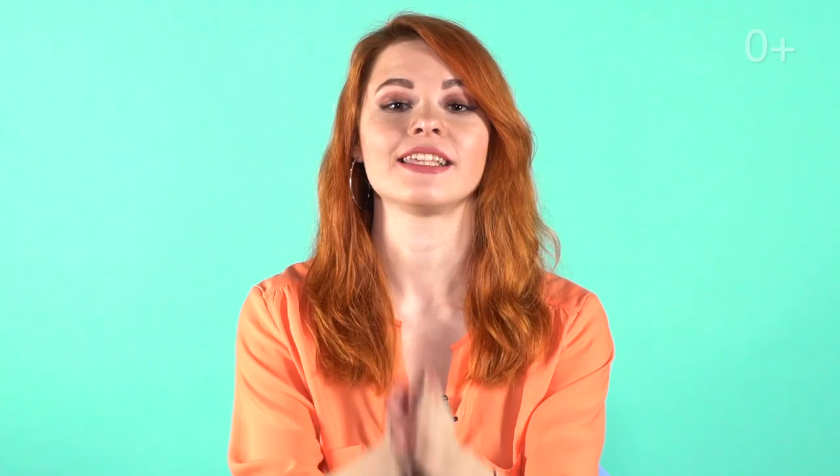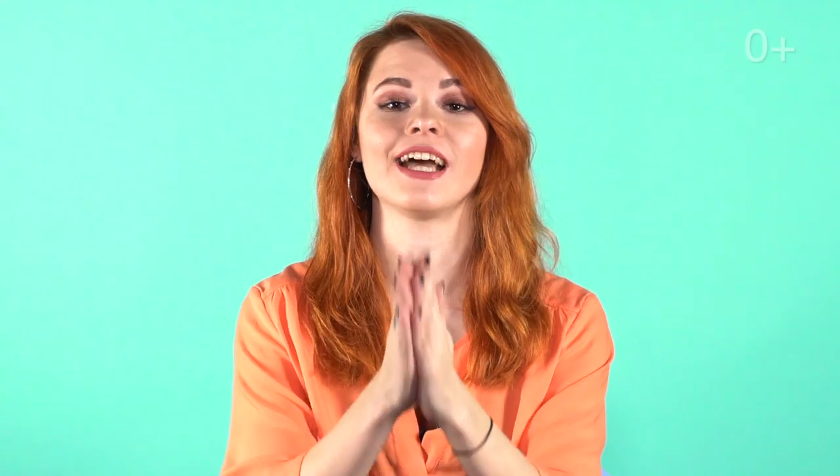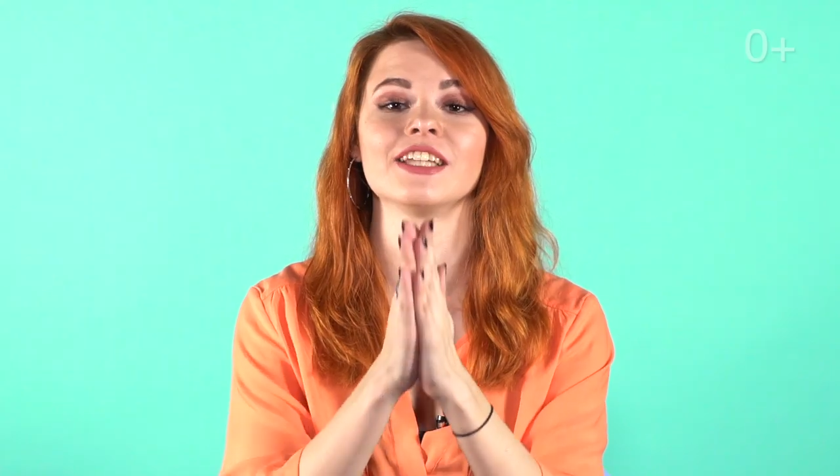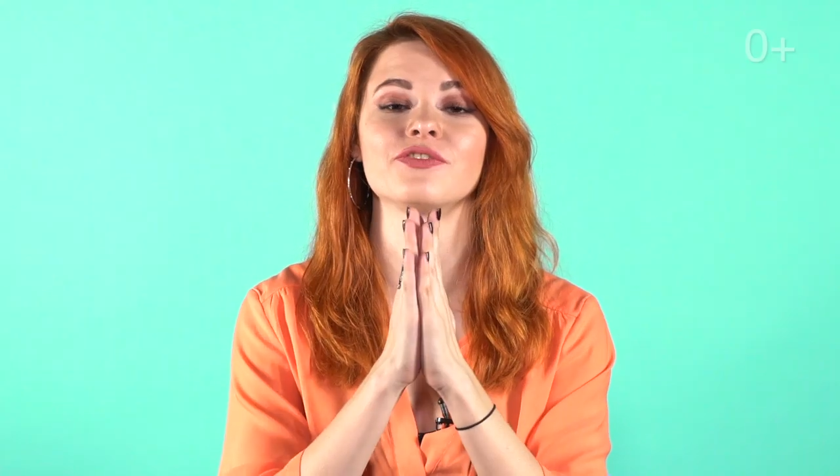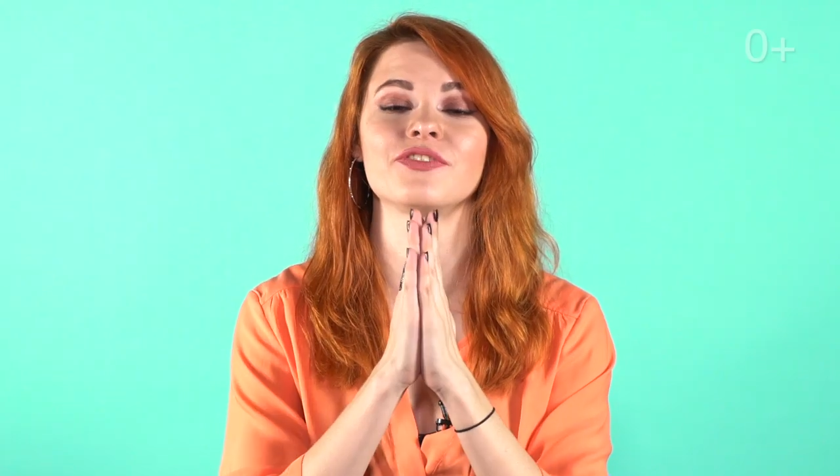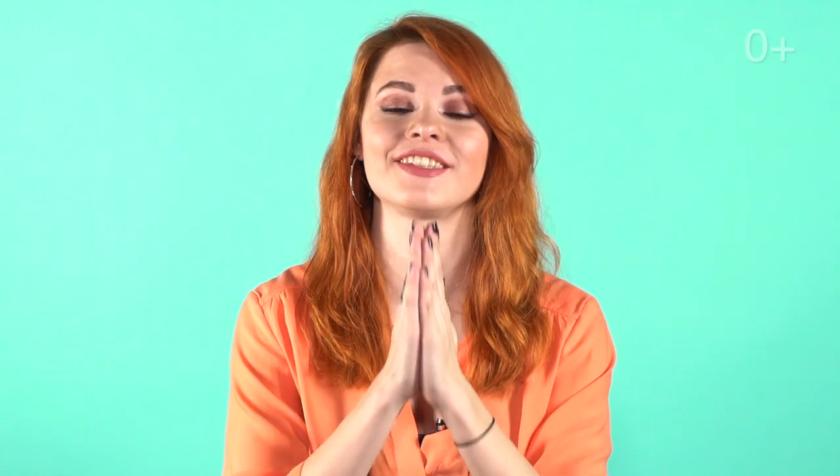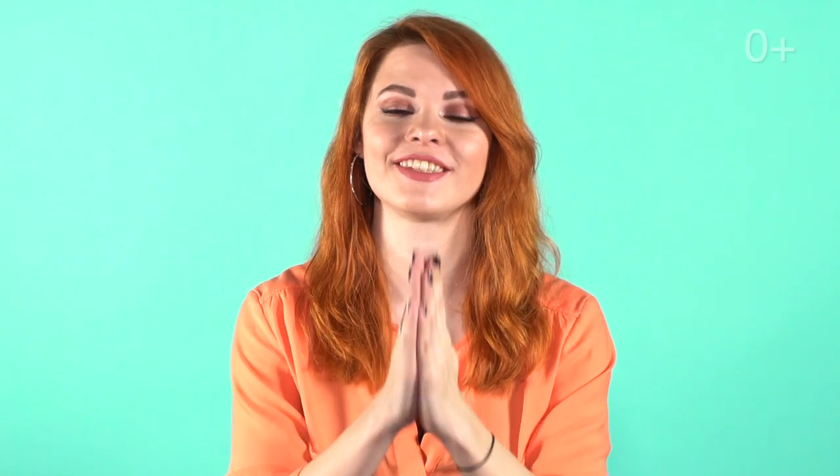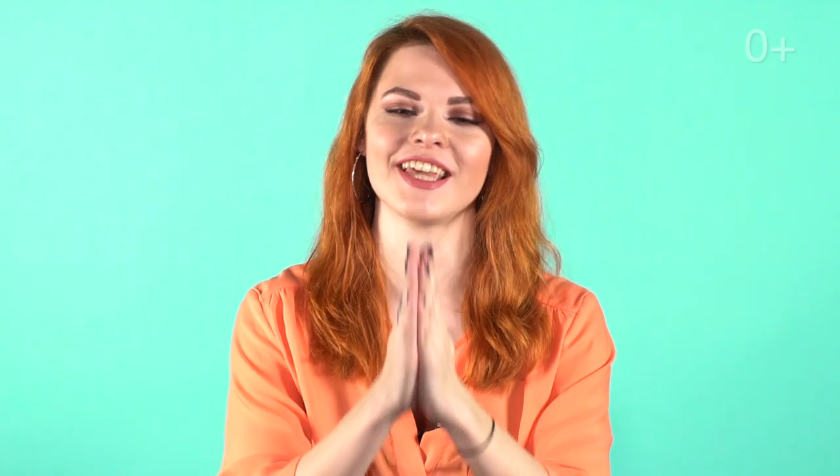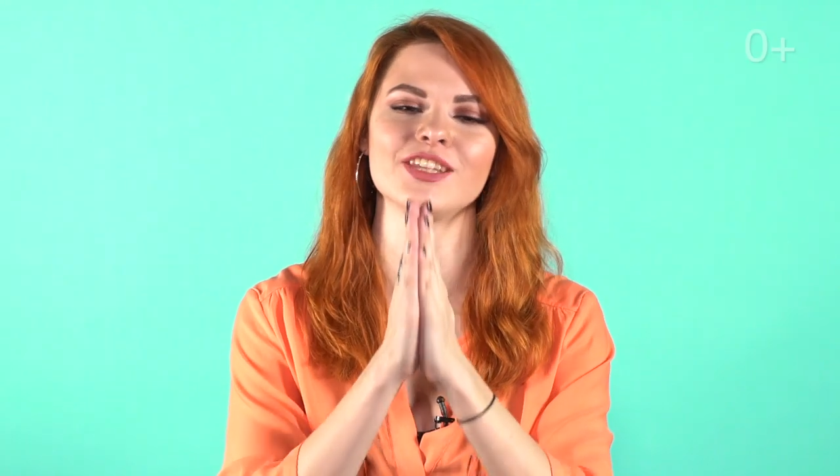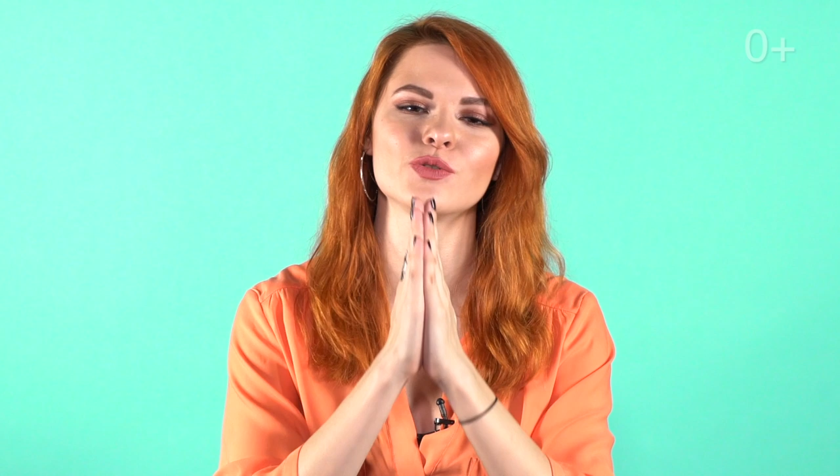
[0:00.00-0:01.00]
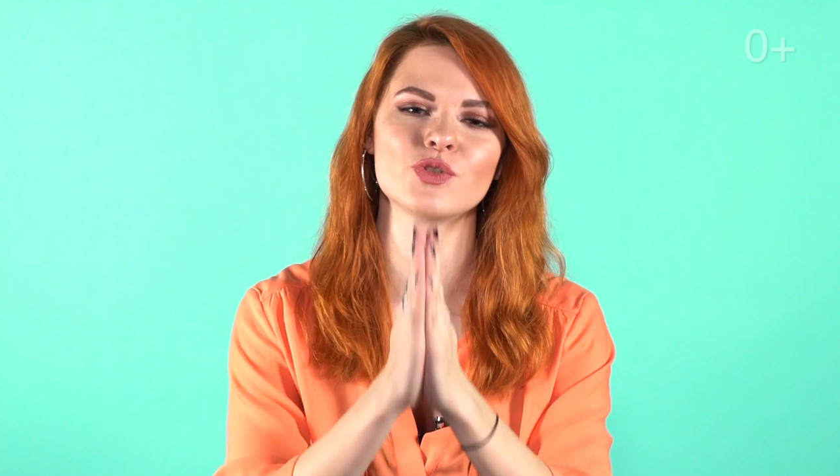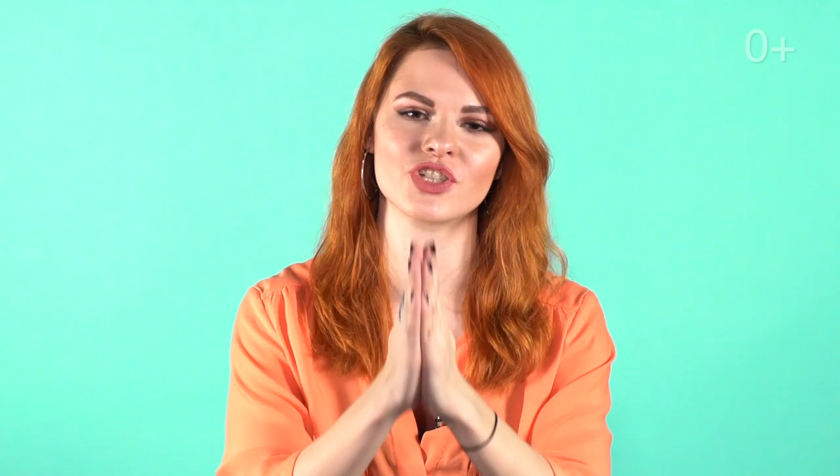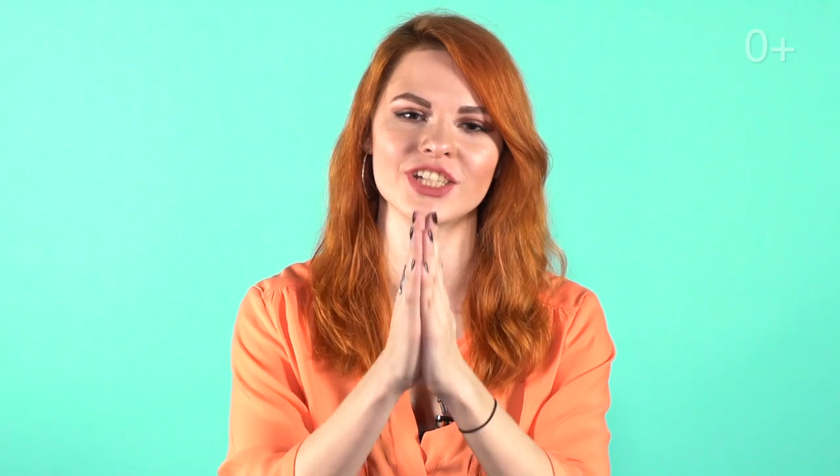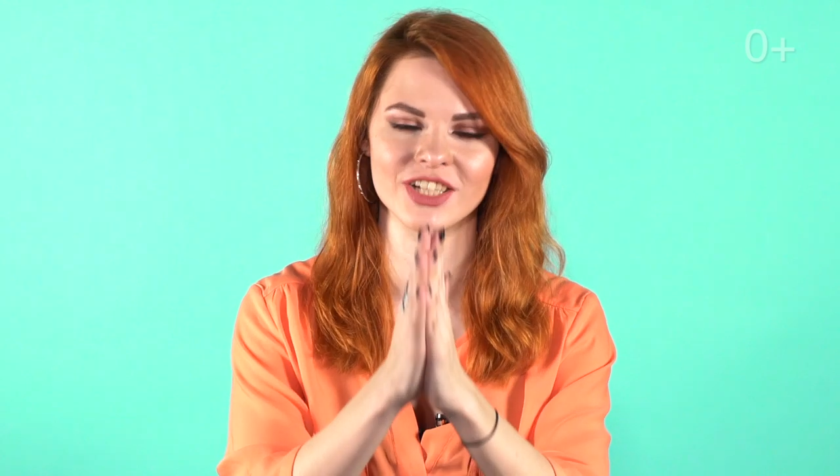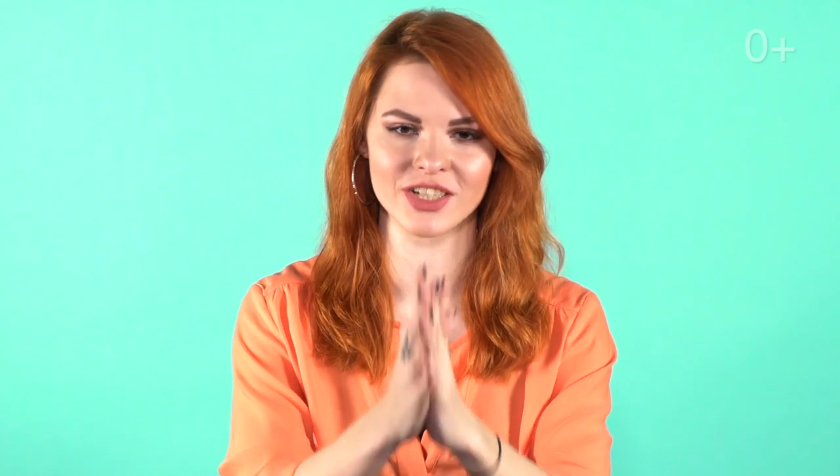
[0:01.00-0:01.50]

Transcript: Я от всей души